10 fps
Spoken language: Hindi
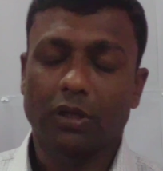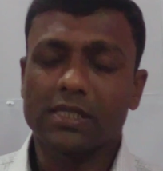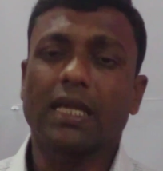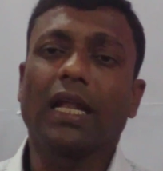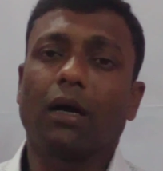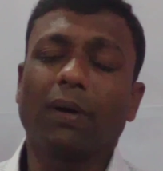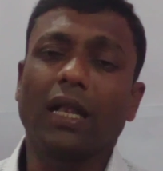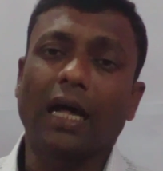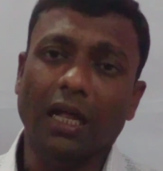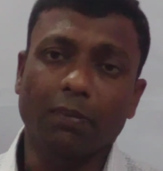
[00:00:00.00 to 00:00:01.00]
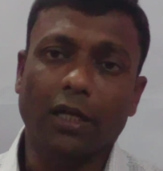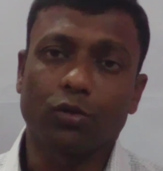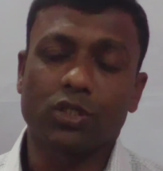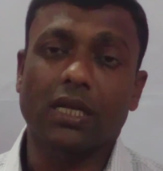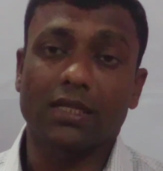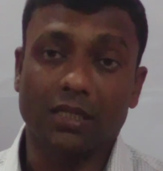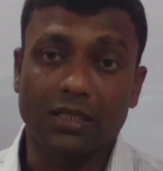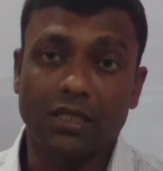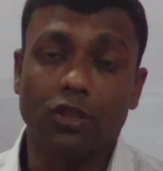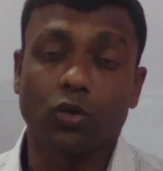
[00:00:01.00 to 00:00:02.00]
इसके अलावा लाल बहादुर शास्त्री
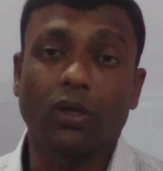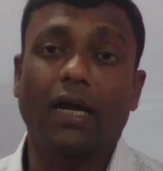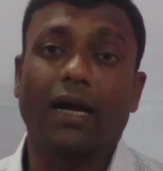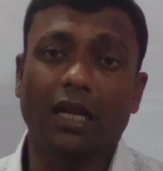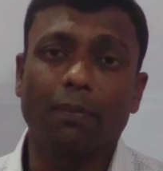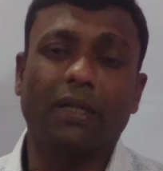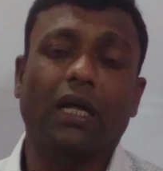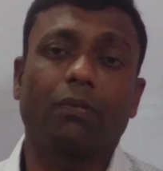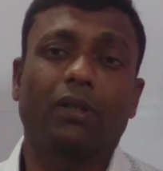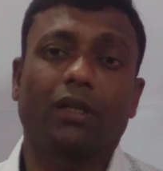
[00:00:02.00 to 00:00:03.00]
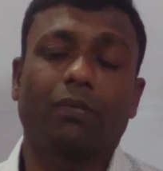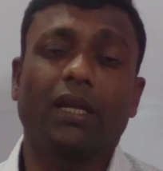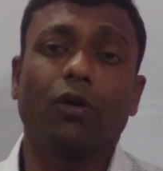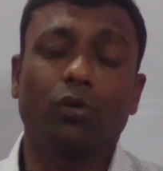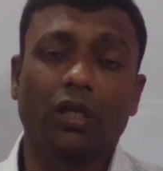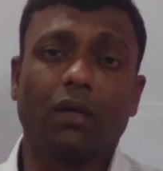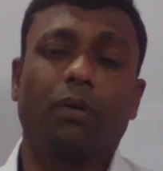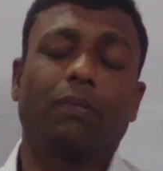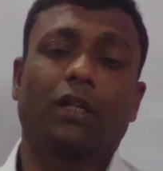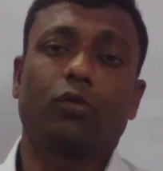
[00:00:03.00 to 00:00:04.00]
जी जो कि अगले प्रधानमंत्री बने उनकी भी
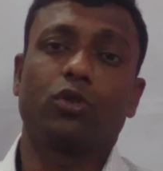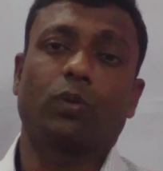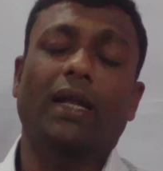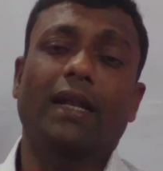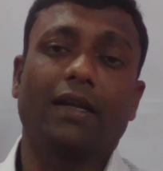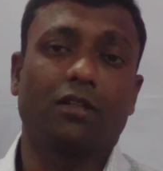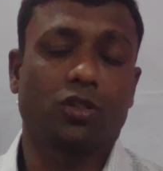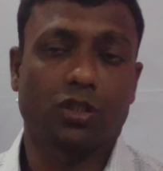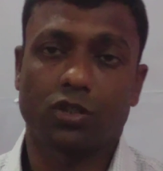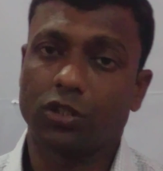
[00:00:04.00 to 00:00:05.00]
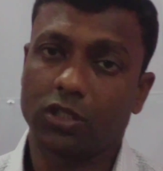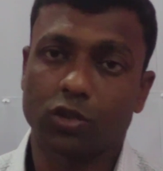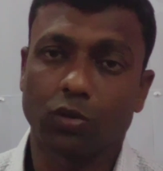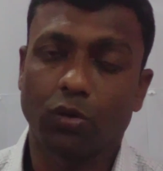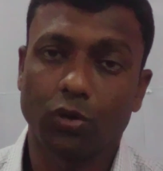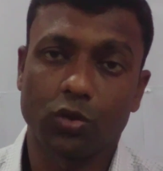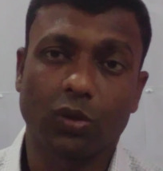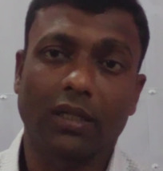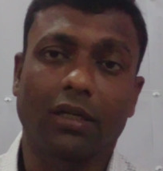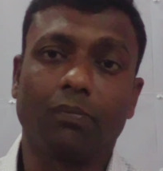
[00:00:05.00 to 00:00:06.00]
मृत्यु जो है 1966 को हो
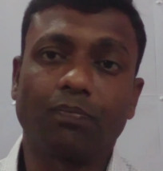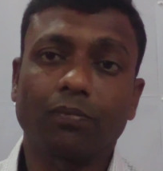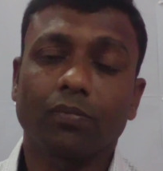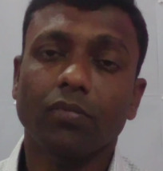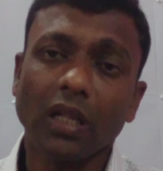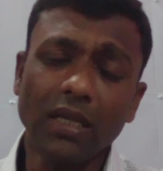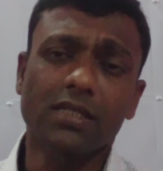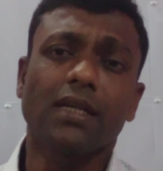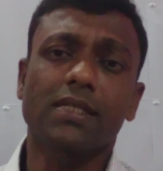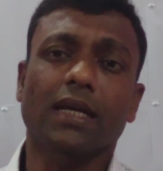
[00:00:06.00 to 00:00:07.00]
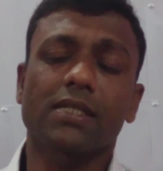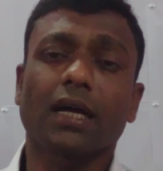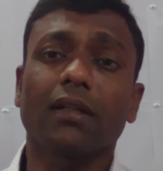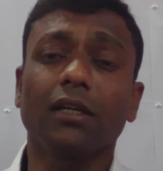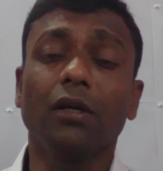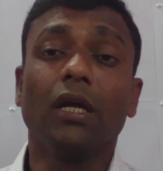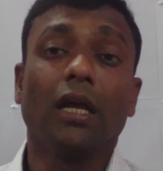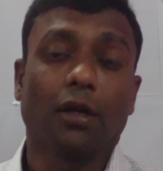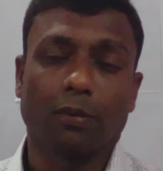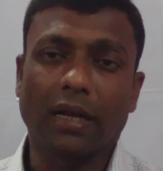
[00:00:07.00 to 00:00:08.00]
चुका था इसके साथ साथ
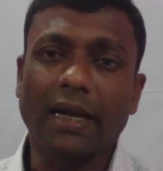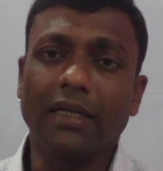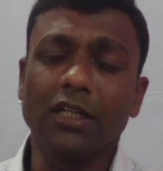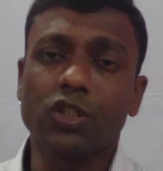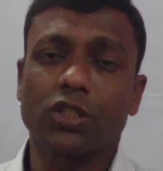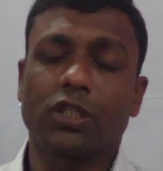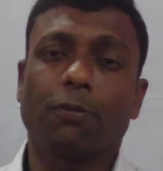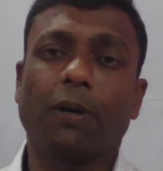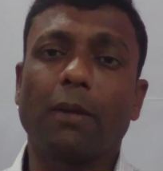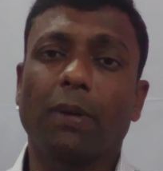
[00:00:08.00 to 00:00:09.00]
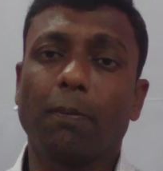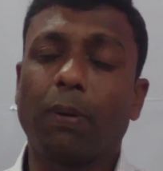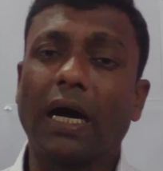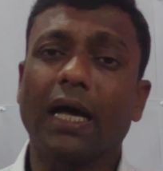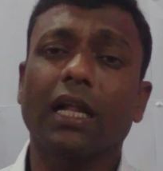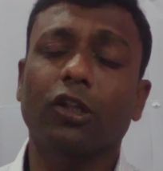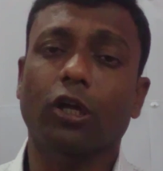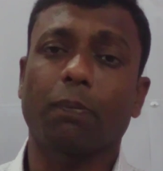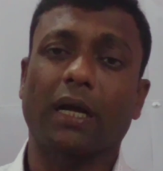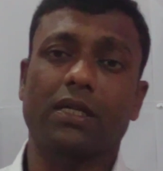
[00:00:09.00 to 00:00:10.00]
1965 में भारत
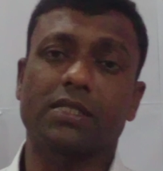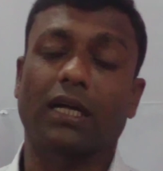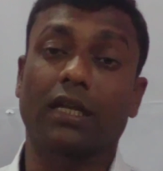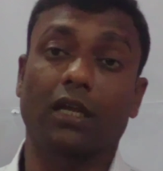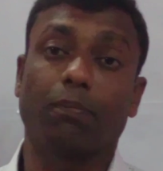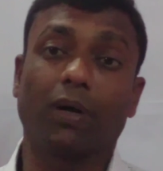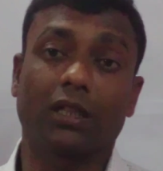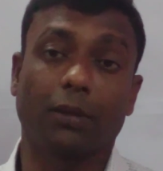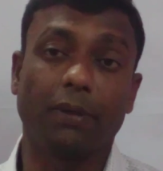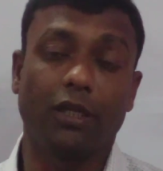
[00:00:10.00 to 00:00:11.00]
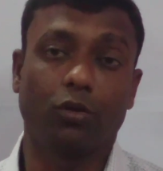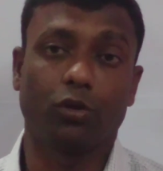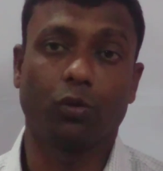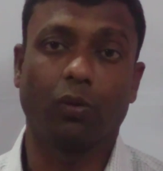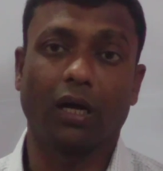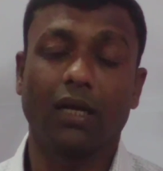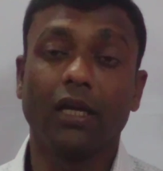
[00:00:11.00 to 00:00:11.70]
और पाकिस्तान के मध्य भी युद्ध हुआ